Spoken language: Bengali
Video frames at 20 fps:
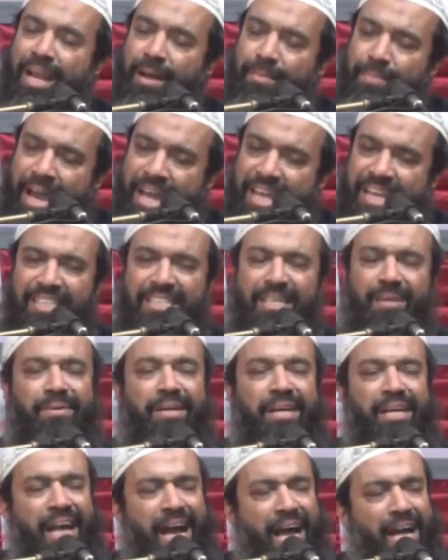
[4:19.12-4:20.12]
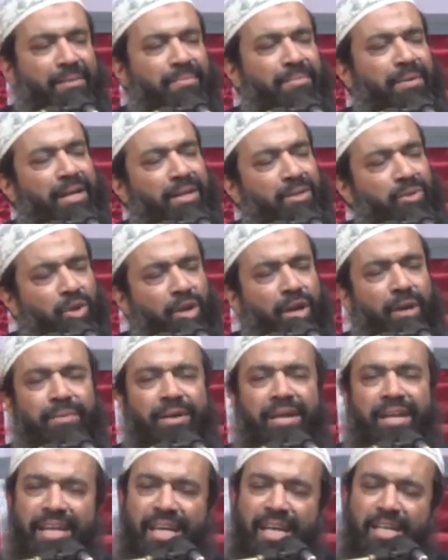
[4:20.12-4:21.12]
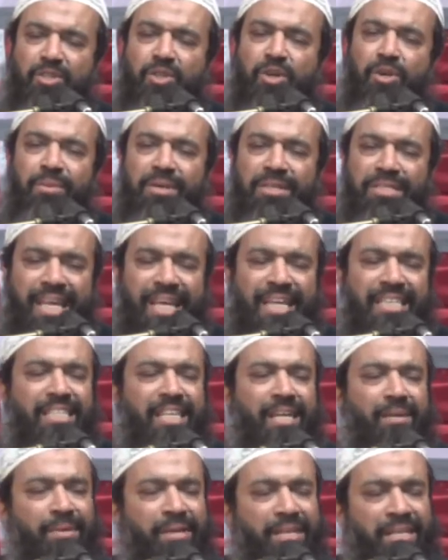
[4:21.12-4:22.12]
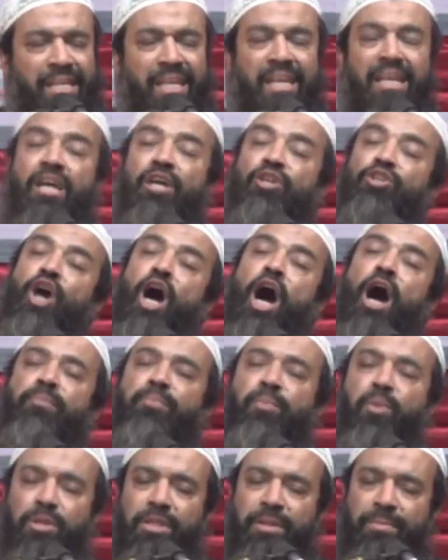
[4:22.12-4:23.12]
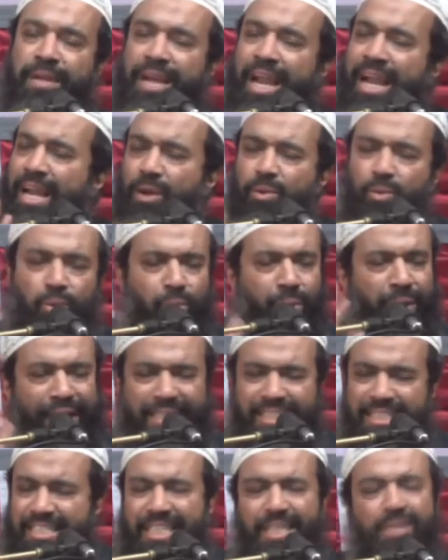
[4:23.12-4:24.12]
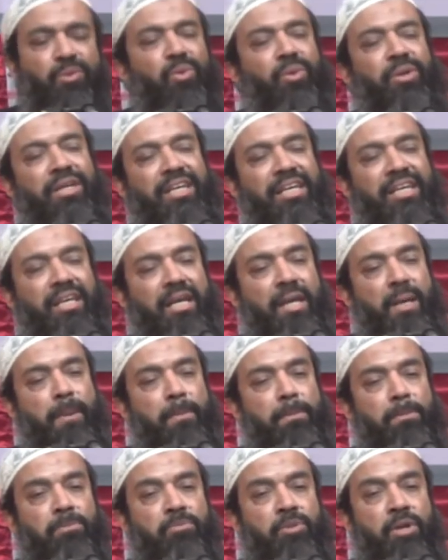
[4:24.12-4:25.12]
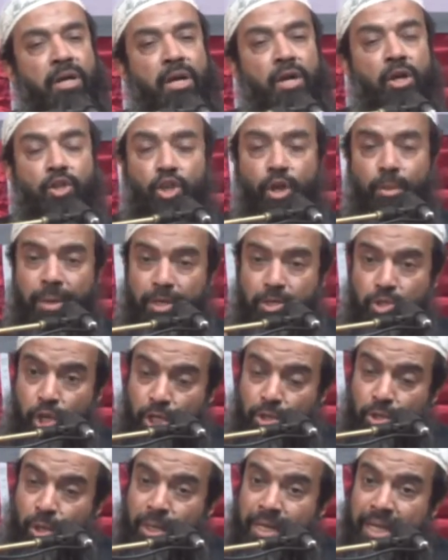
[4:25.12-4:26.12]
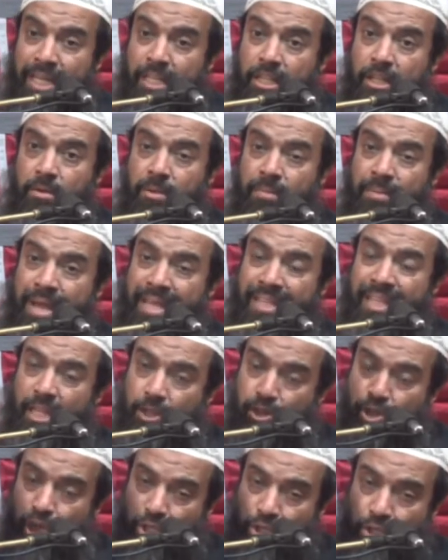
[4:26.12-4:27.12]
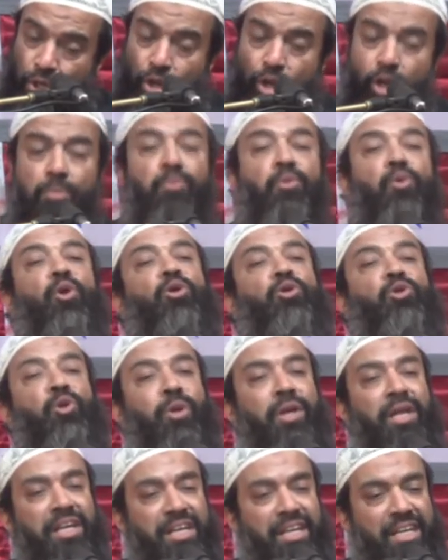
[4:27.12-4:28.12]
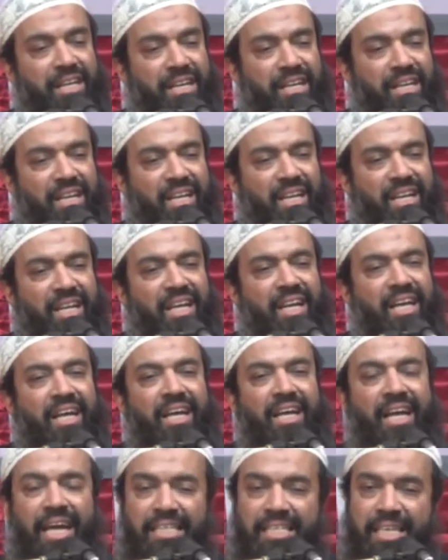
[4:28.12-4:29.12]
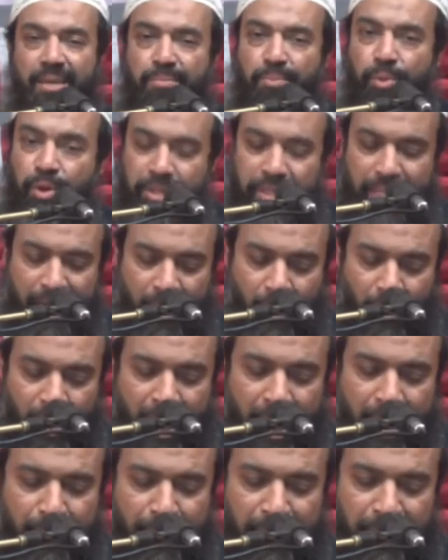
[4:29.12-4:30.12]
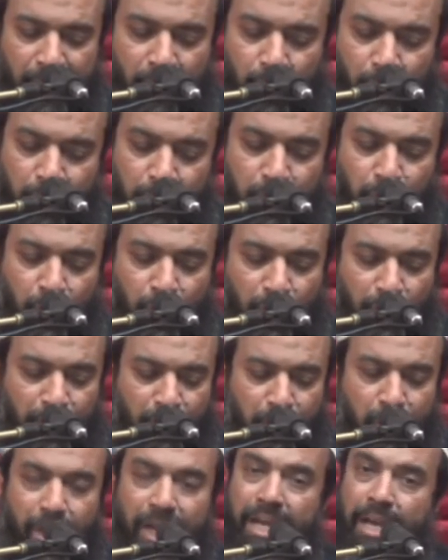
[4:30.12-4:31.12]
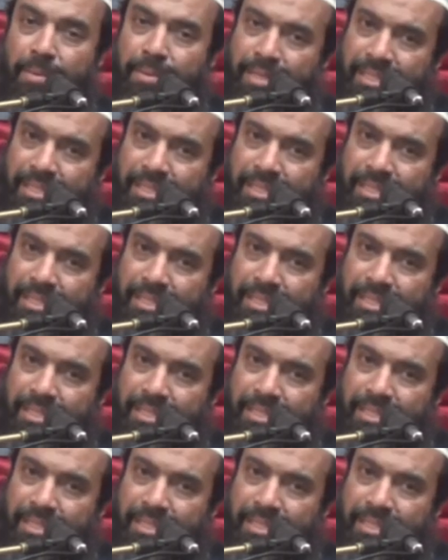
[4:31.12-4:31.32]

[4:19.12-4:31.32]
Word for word: মেয়েরা বাইরে যাবেন হাঁটবেন দৌড়াবেন কাজ করবেন সাইকেল চালাবেন সব করতে পারেন আল্লাহ কোনো কাজ নিষেধ করি তবে সতর দেখতে হবে মেয়েদের সতর হলো পুরো শরীর কাজেই পর্দা করা আমাদের খুবই জরুরি বিষয়